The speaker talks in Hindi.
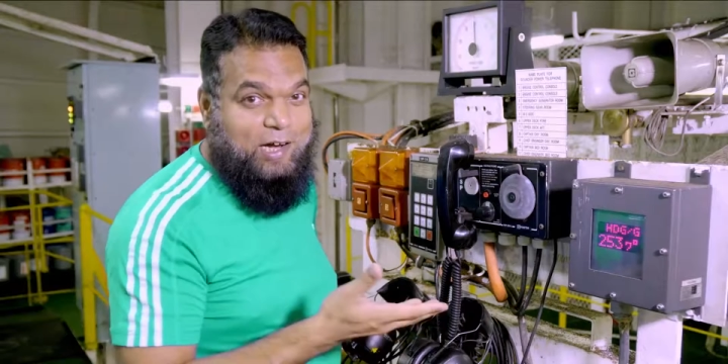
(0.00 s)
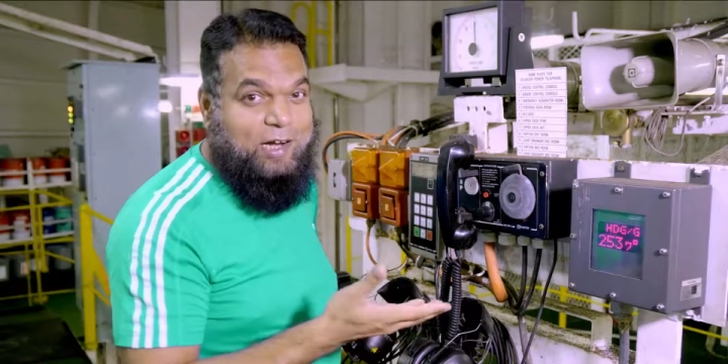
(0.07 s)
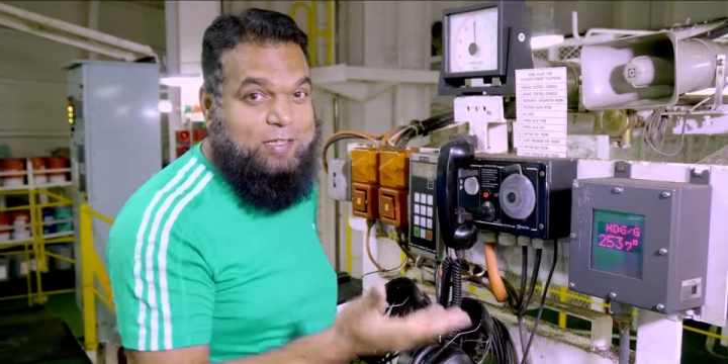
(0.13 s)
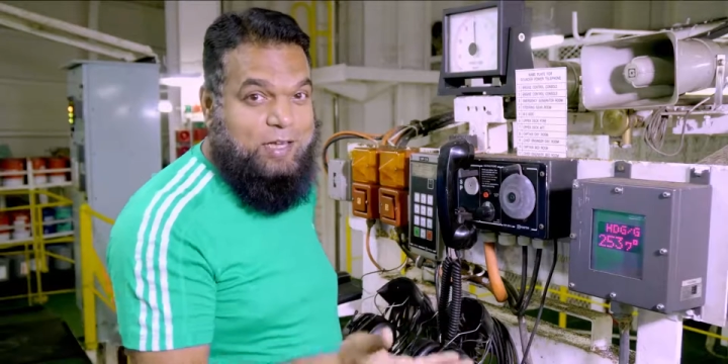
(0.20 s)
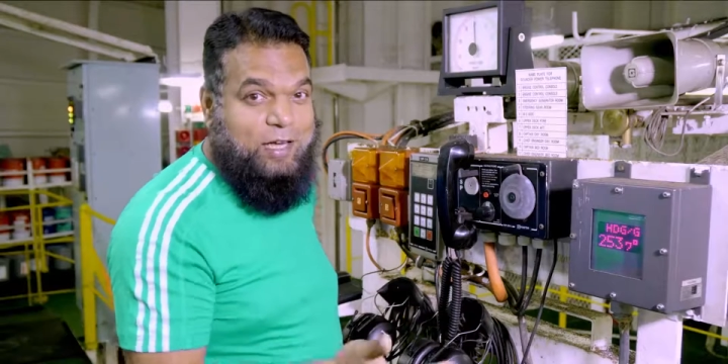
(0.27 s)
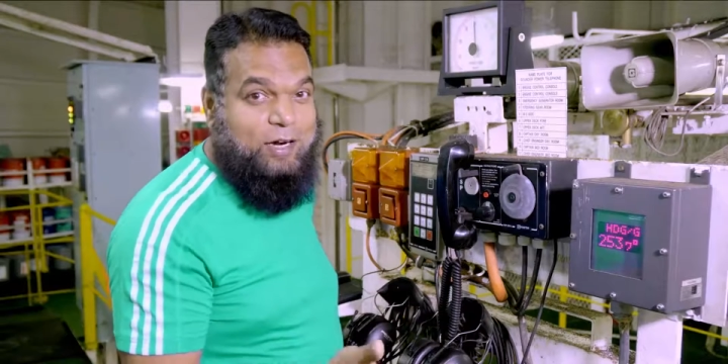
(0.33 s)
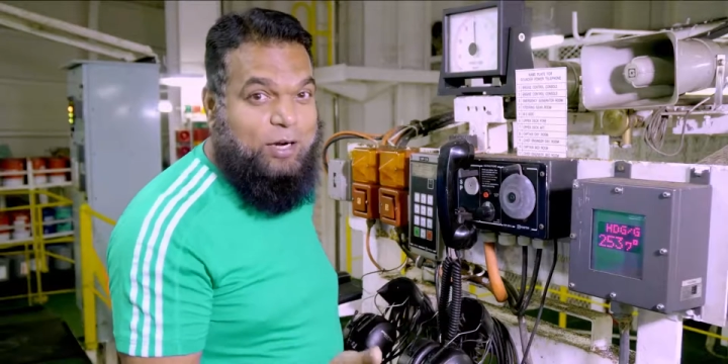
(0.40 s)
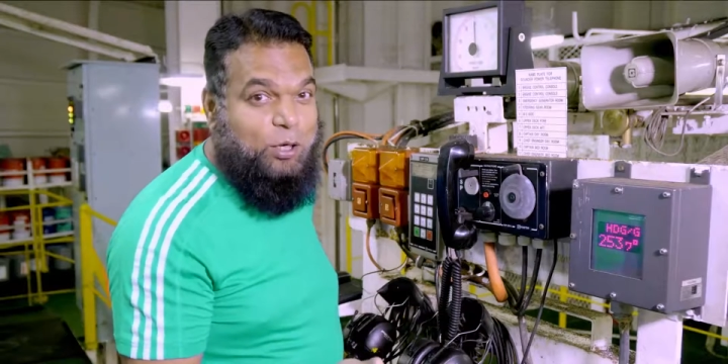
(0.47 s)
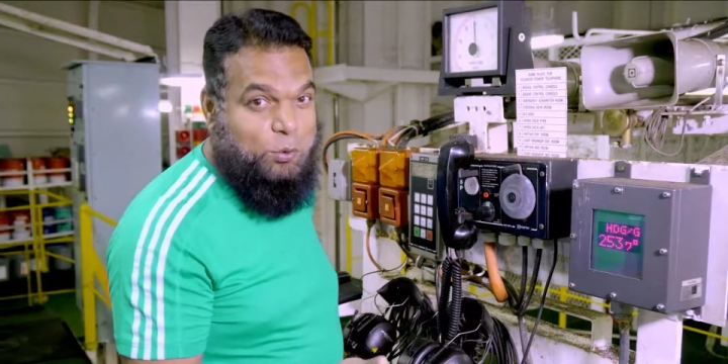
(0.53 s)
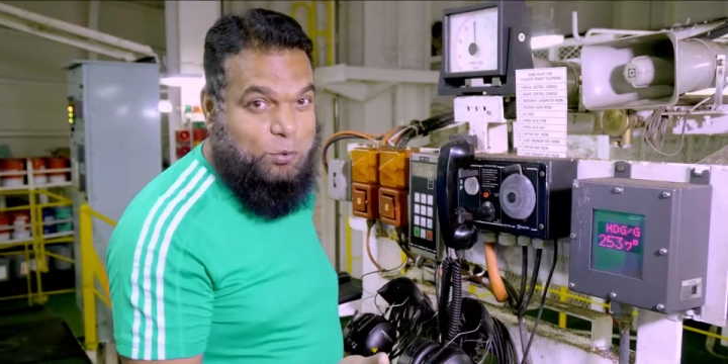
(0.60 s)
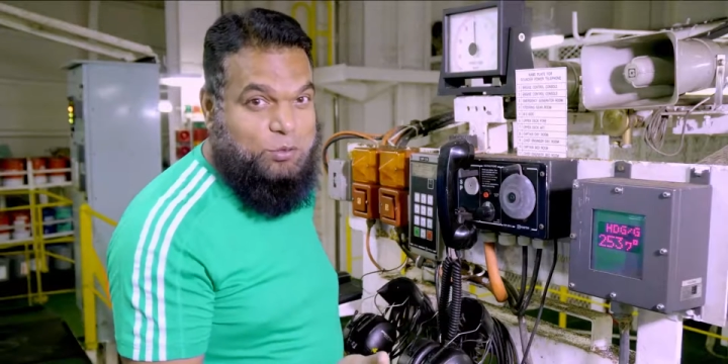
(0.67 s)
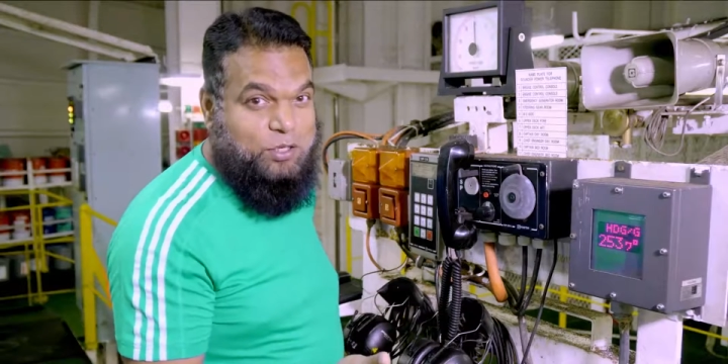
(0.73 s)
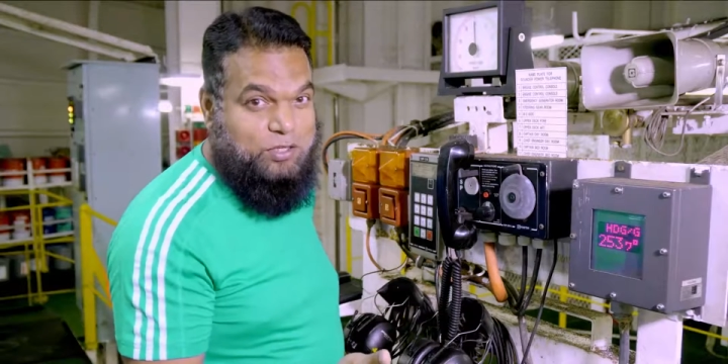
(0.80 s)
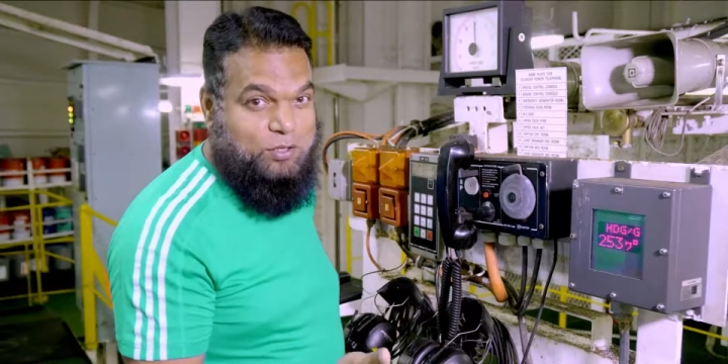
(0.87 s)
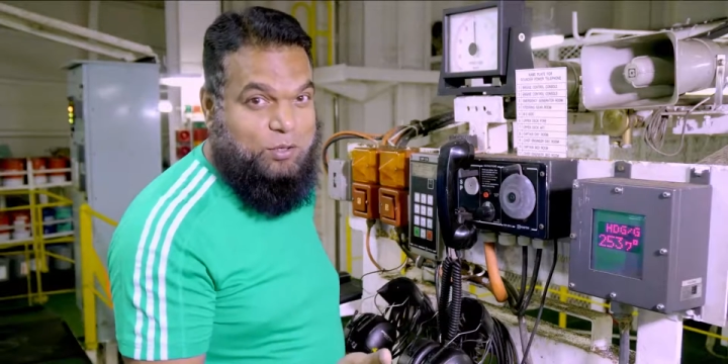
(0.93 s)
जहाज़ की हेडिंग टू
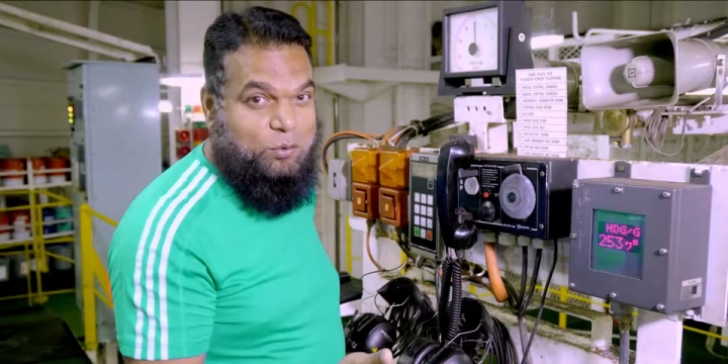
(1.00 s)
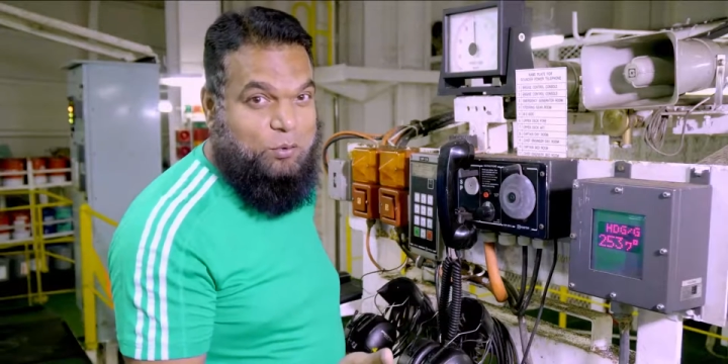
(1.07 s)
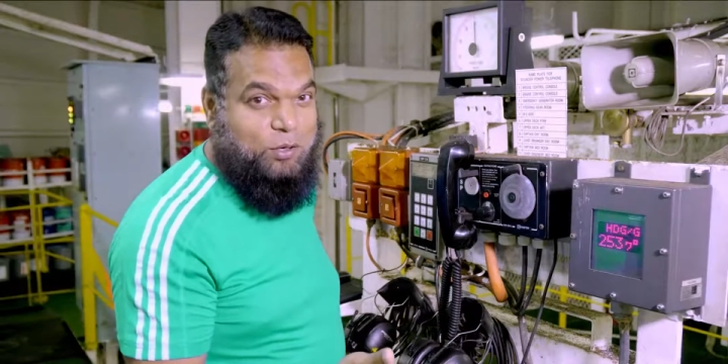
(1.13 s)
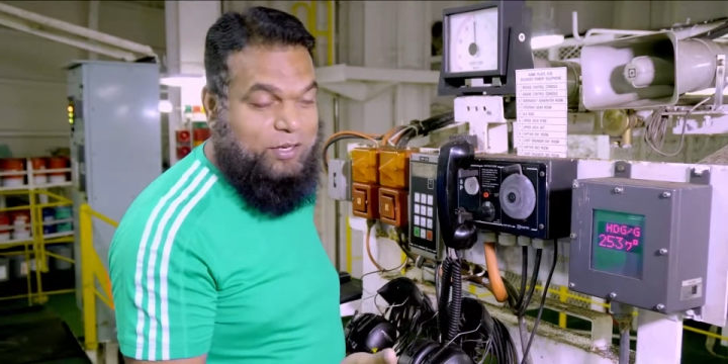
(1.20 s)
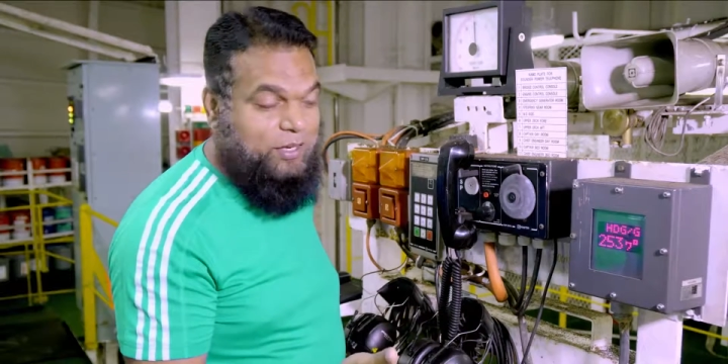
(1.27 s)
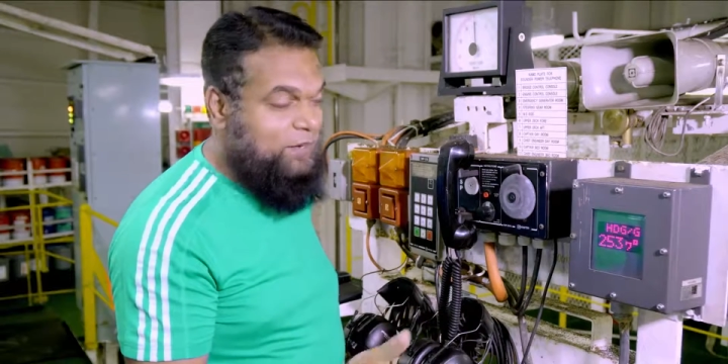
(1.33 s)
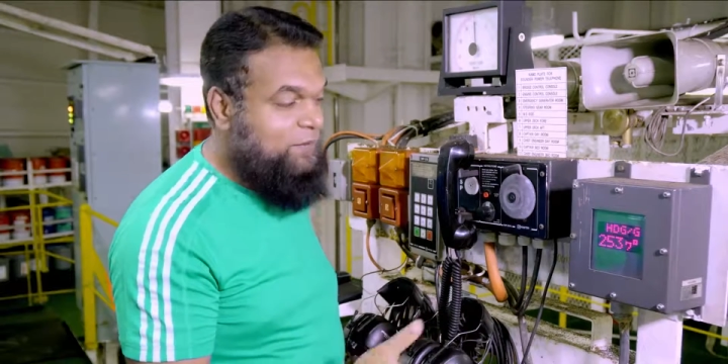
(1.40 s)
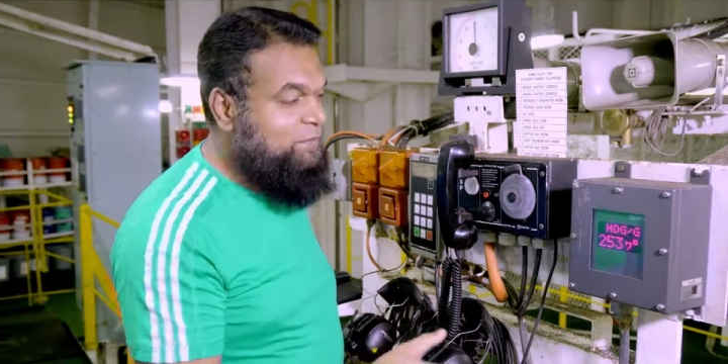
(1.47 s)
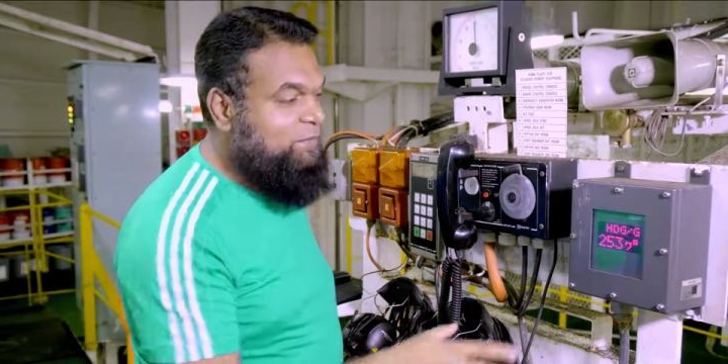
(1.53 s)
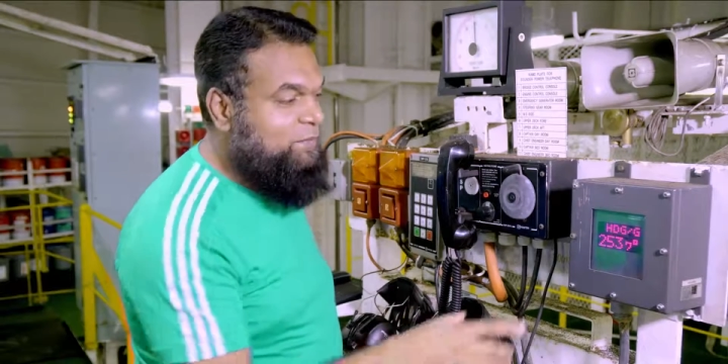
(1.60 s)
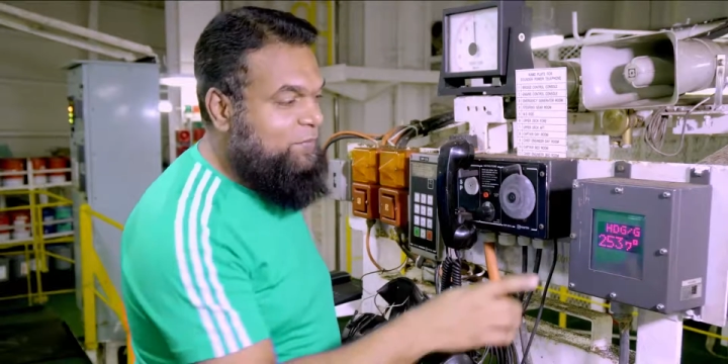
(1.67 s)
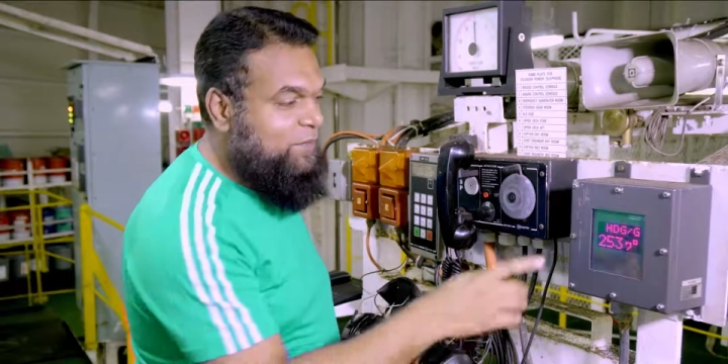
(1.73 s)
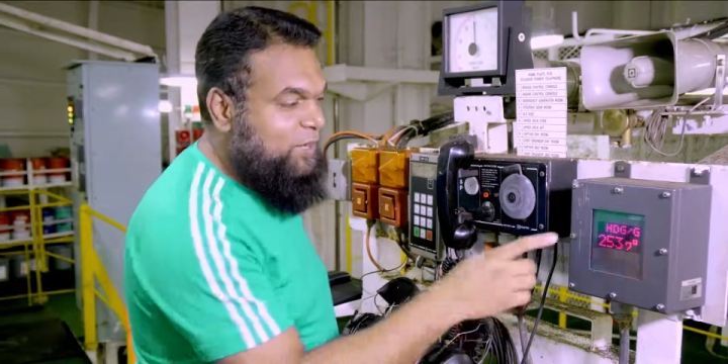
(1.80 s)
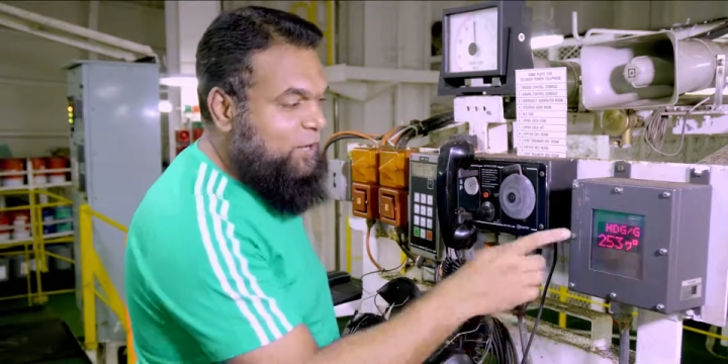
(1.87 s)
हो गई है